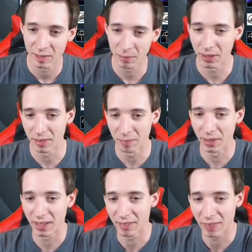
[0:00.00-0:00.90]
man,
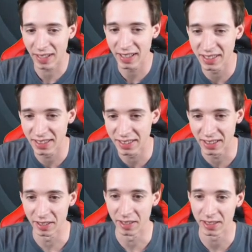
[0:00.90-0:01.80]
man, man kann es ja
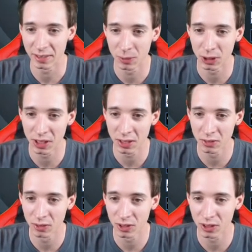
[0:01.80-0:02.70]
sehen, es besteht
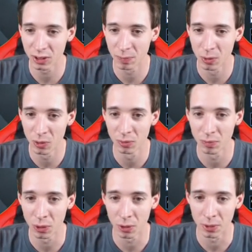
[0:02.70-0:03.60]
nur aus Blue und
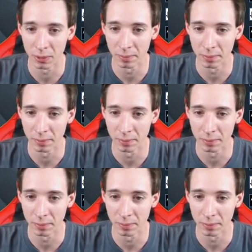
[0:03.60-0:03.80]
Purple.